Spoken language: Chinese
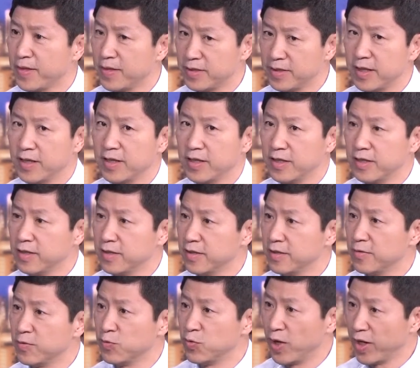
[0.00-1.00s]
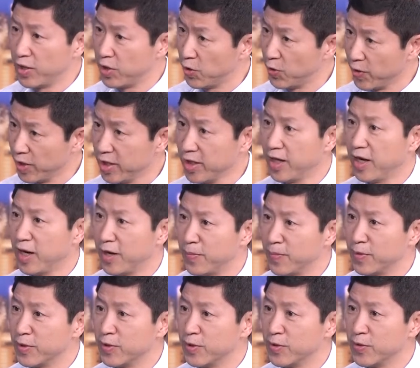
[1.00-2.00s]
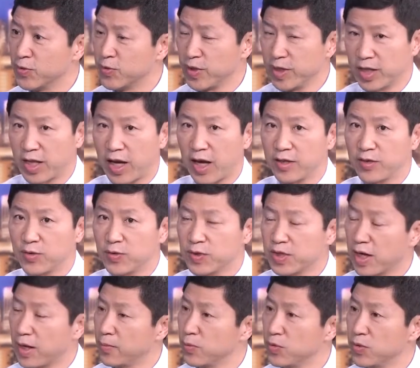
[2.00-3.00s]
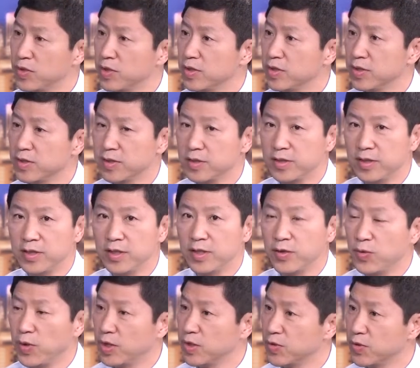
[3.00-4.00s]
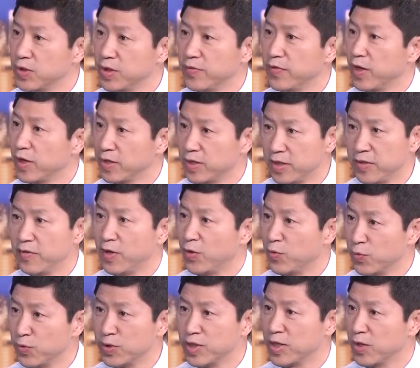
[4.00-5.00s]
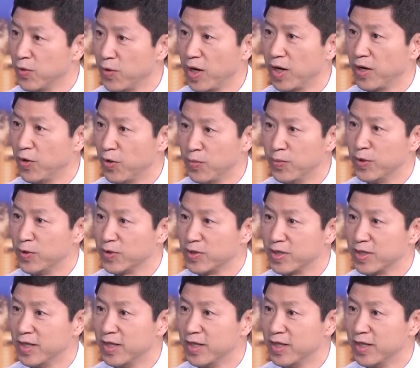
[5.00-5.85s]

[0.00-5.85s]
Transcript: 这个 rental income，所以他就差不多一个月就一万一万五千块，almost。